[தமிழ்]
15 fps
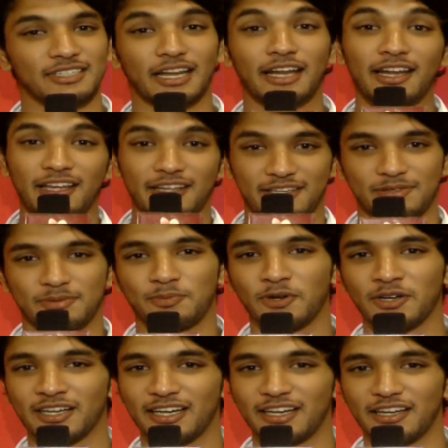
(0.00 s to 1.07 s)
நிறைய
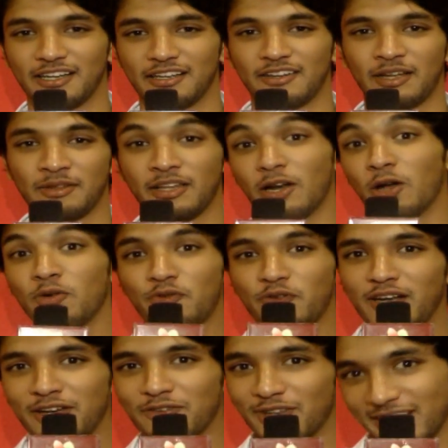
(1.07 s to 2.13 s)
பொண்ணுங்களை அந்த லவ்
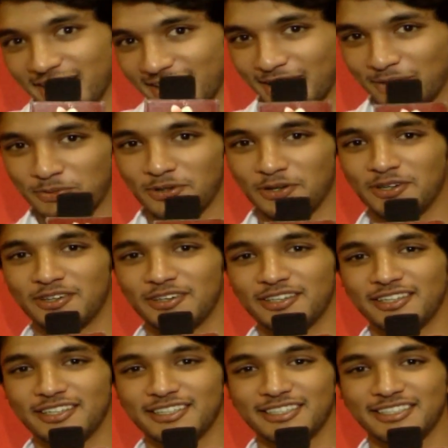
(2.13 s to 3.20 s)
ஃபீலிங் வந்திருக்கு
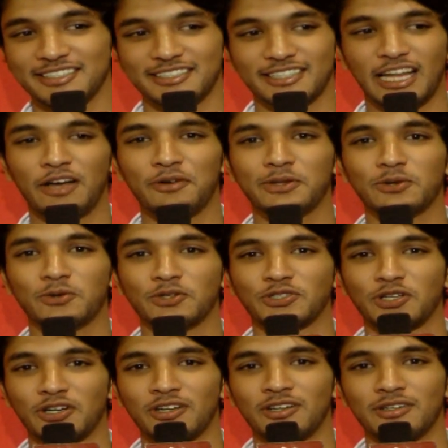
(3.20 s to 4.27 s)
அப்போது நான் வந்து
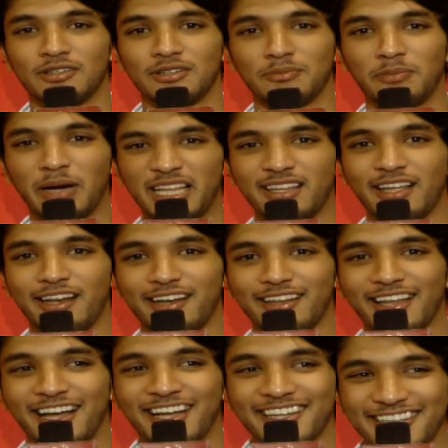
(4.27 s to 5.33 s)
கொஞ்சம் பயந்தாரி
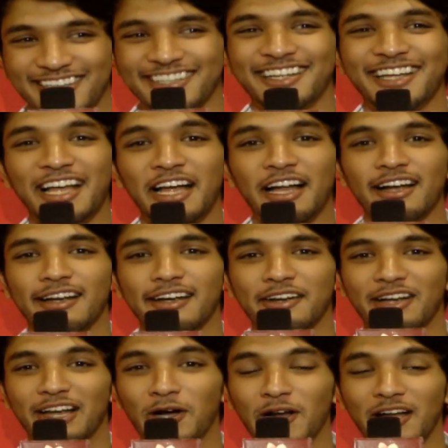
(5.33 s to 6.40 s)
தான்
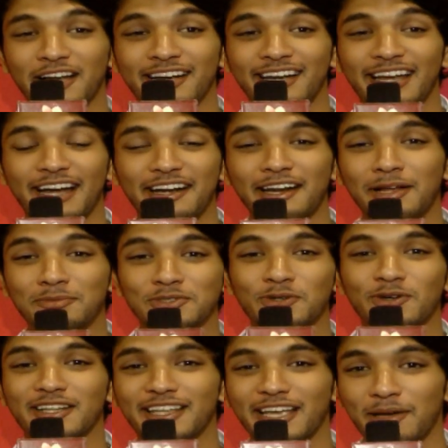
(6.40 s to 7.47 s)
லவ் லெட்டர் அமுச்சு
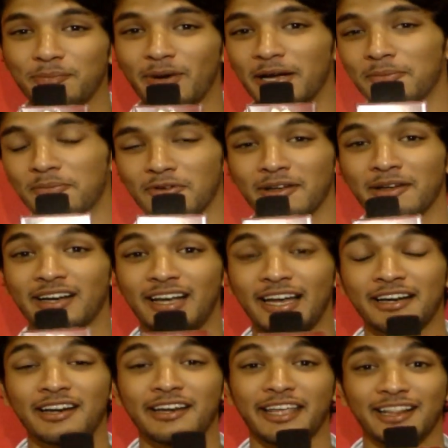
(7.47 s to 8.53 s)
விட்றதுக்கே பயப்படுவேன்
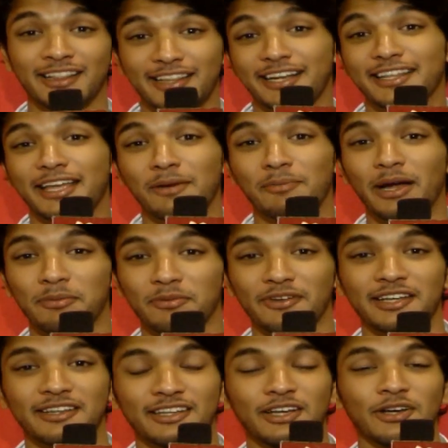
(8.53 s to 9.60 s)
லெட்டர் எழுதுறதுக்கே
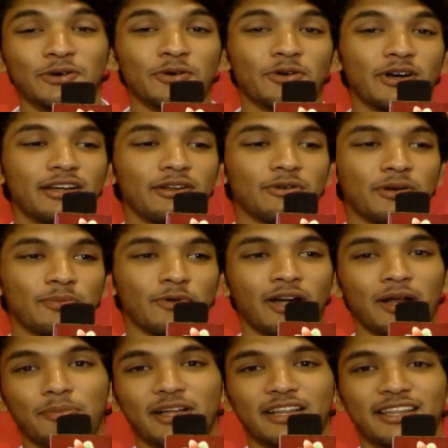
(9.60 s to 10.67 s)
பயப்படுவேன் ஒரு வாட்டி ஒரு
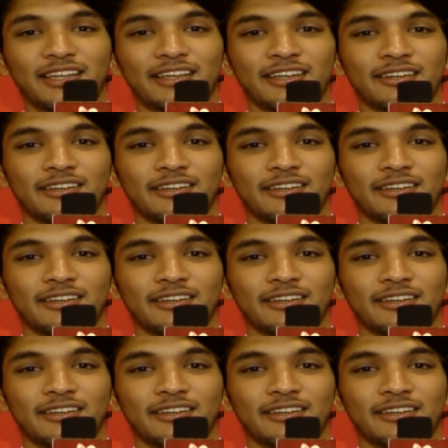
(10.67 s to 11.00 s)
பொண்ணை பார்த்து